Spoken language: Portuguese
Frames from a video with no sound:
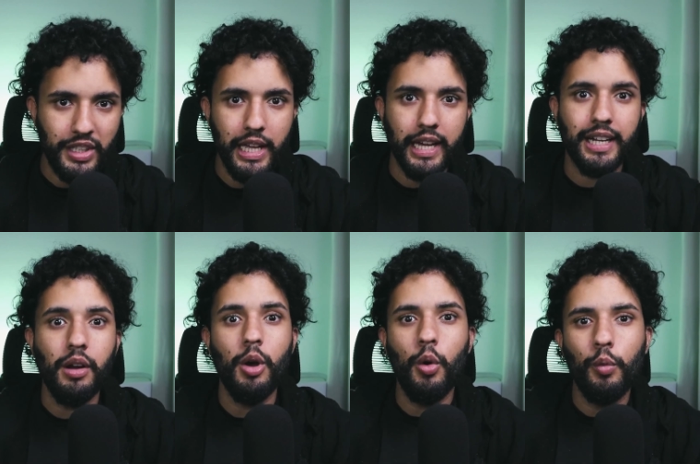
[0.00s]
que
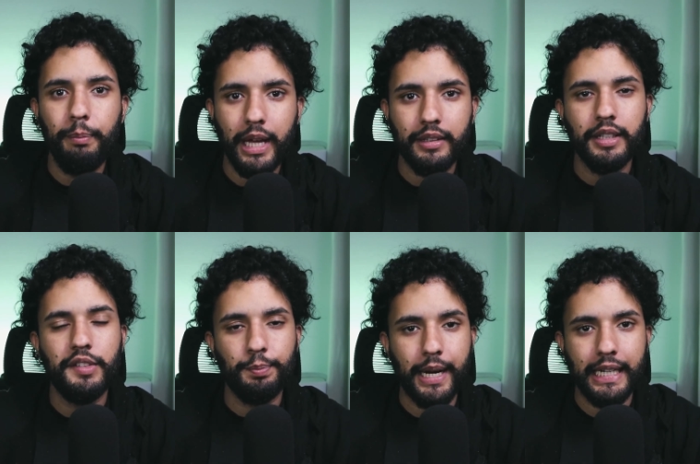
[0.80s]
era o Meta
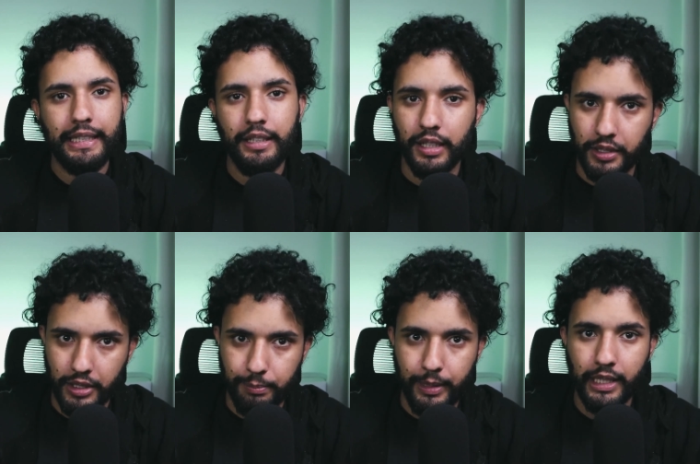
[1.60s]
Spark
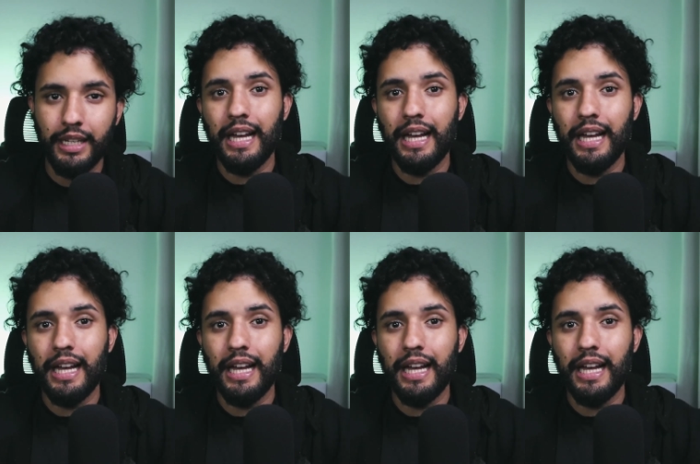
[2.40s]
Hub.